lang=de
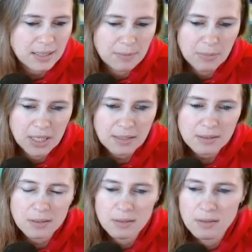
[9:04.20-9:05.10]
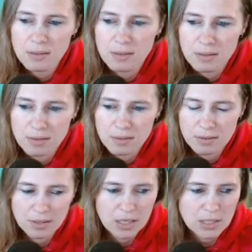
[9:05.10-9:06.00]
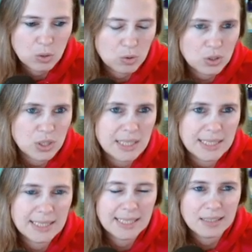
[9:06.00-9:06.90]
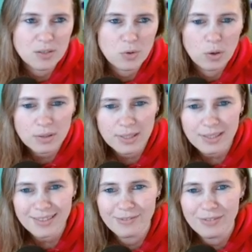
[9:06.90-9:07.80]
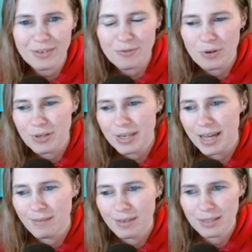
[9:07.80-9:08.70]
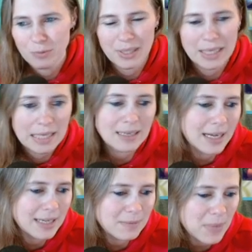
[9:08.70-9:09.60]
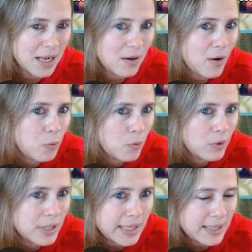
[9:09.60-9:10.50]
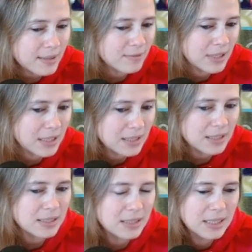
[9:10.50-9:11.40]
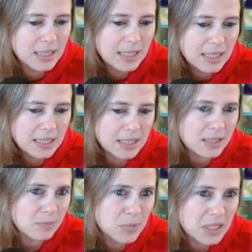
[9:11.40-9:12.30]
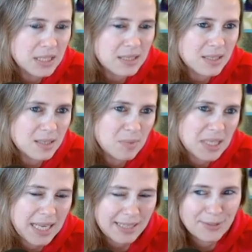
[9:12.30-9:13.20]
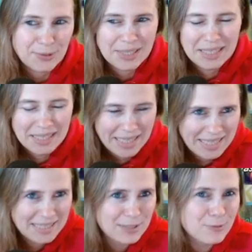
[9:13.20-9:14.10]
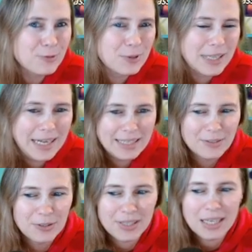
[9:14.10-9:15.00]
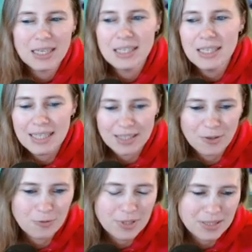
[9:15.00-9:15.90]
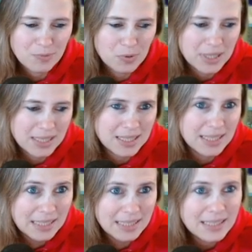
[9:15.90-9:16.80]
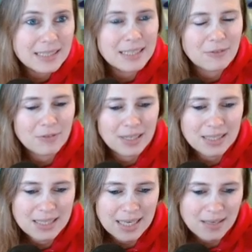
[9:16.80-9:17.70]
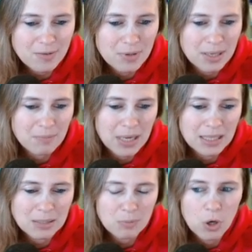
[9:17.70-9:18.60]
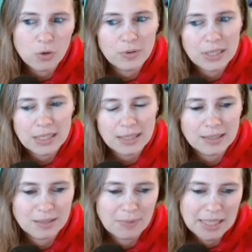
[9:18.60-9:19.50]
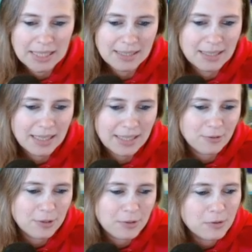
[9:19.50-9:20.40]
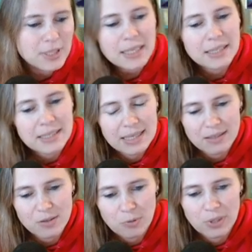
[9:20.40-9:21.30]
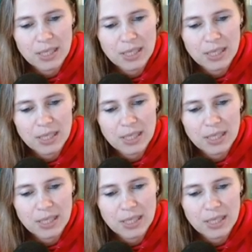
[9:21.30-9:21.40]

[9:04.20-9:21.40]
MS. Also ist ganz ordentlich. Äh, wir wollen aber nur jeden einmal holen, weil ich mindestens mit 600 rechne für die Einhörner. Ich hoffe, das wird jetzt hier nicht der Fall, dass 600 Mal ich brauche. Wenn nicht, kann ich mir nicht alle Einhörner holen. Dann ist das so.